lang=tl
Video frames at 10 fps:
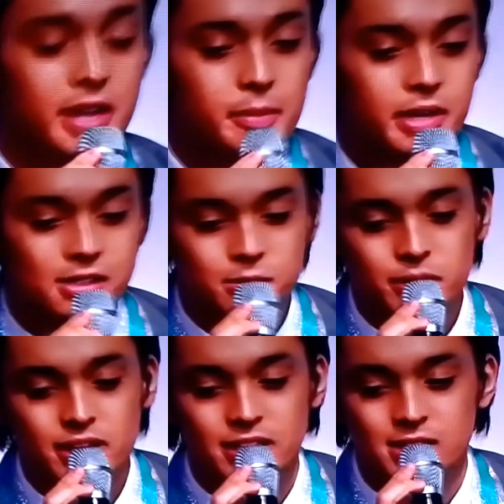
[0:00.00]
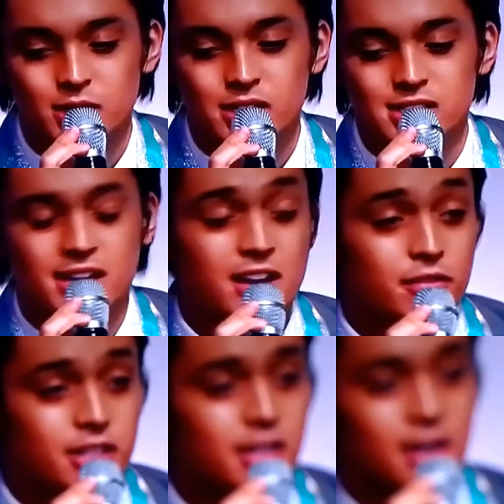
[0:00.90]
Pinapinas ang Paraiso is a
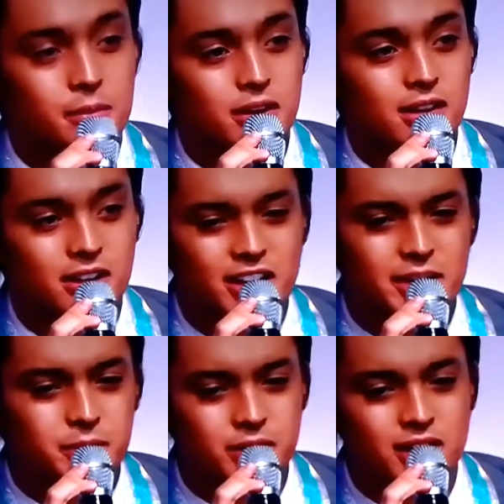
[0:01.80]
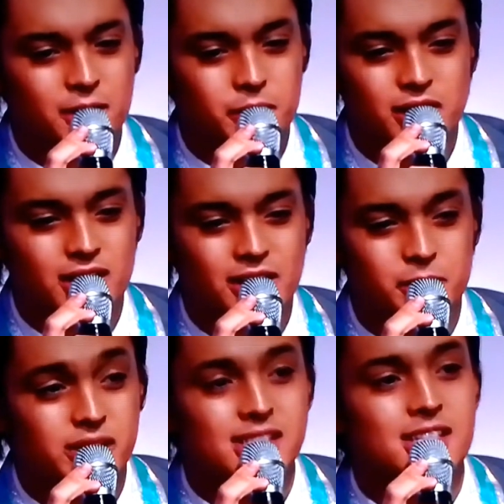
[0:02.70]
heavy drama, crime drama, eh,
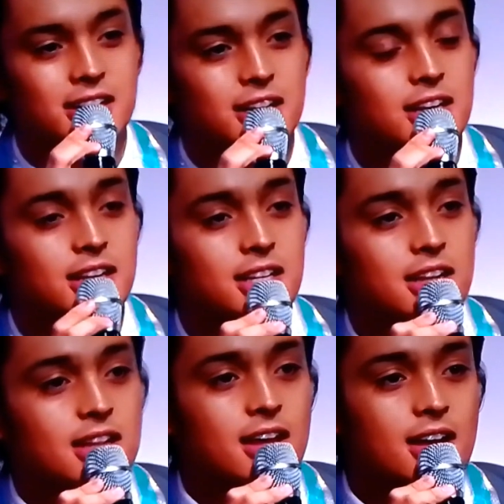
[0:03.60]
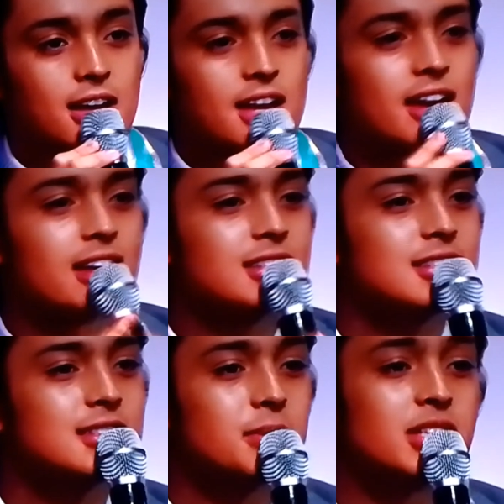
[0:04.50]
mystery, ganyan.
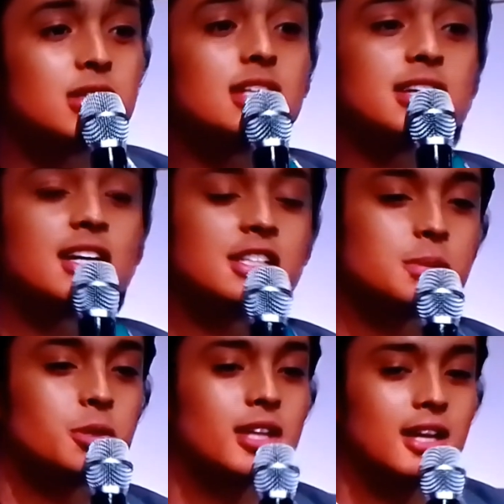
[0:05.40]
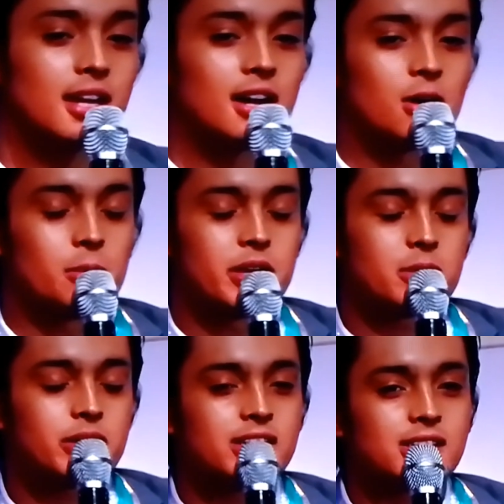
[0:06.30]
And medyo na-challenge po talaga ako. Pero
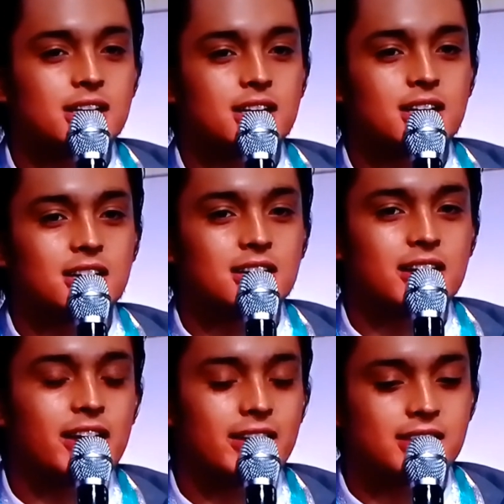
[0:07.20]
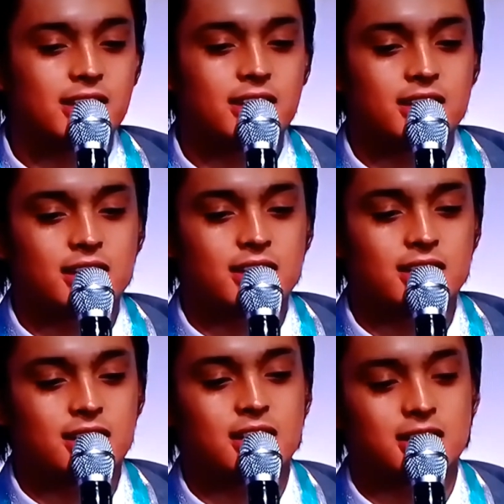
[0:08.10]
may isang eksena na
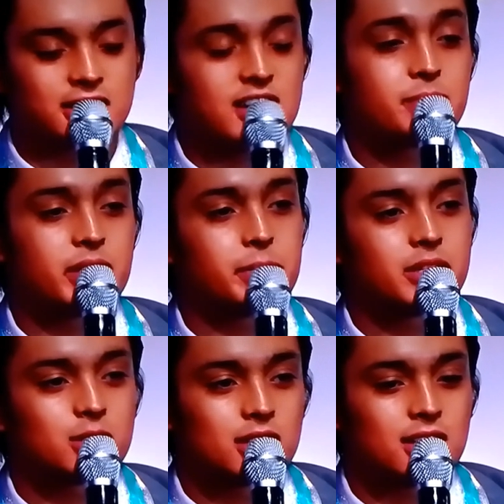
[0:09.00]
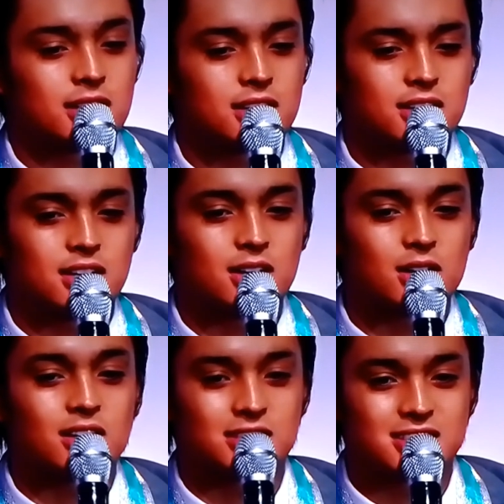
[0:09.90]
talagang naramdaman ko talaga na,
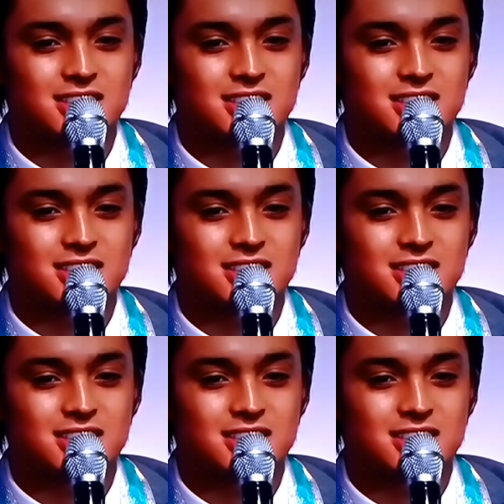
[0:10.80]
oh,